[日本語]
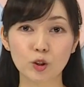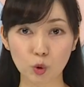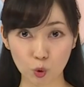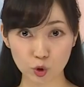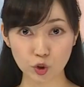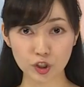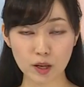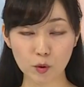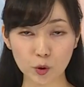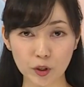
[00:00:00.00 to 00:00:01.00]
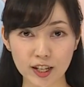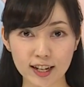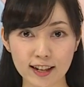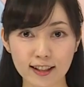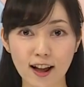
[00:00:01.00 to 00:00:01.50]
特集でも取り上
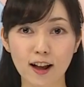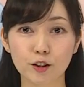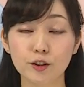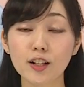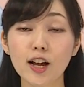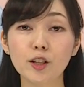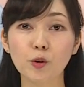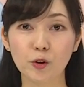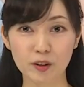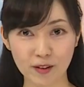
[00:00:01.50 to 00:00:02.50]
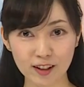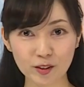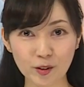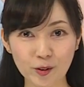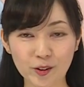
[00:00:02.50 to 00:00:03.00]
げた区内の
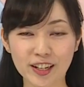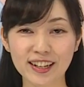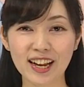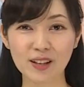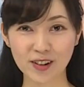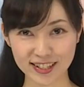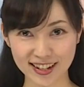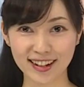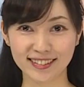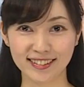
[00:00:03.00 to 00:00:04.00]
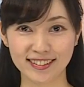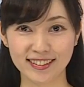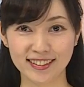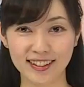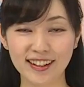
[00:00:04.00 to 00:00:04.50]
イベントを振り返りました
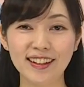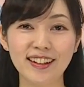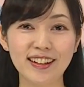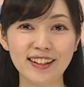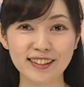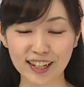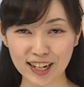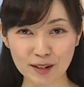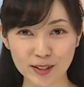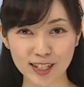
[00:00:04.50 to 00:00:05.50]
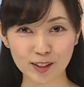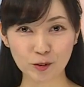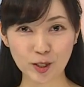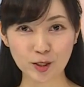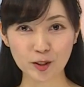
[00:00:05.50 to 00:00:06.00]
中山さん
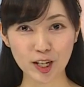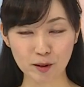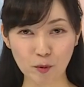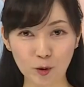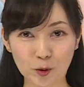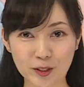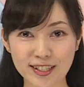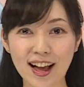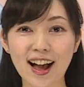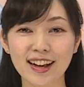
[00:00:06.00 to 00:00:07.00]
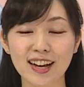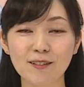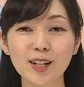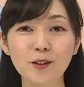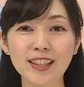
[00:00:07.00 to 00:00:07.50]
と一緒にリポートした
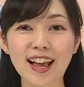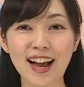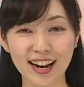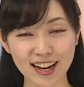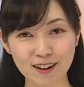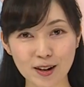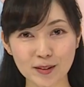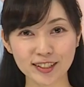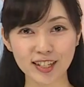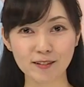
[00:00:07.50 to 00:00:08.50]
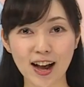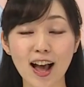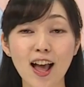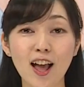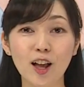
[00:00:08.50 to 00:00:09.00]
川の手荒川祭りは
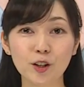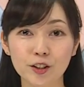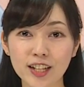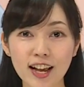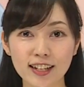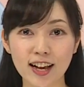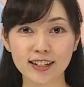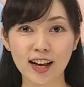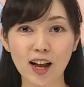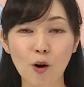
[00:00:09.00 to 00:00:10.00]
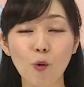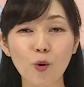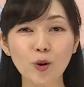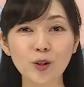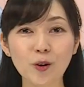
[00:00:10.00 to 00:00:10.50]
区内外から
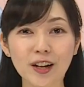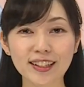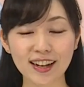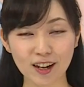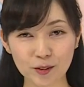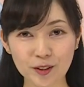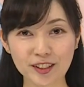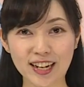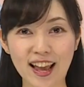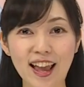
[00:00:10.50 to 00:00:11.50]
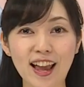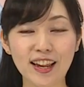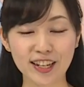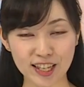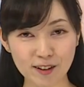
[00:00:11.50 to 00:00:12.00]
多くの方が訪れ
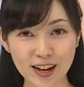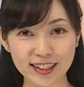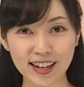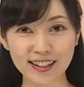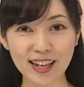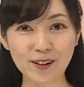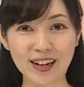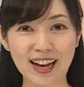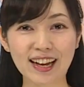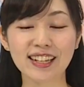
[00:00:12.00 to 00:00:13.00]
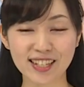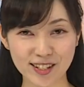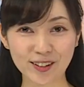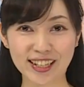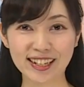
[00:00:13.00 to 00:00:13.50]
にわっていたのが印
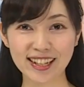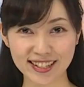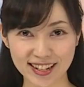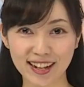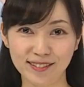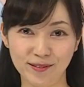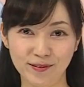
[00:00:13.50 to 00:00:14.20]
象的でした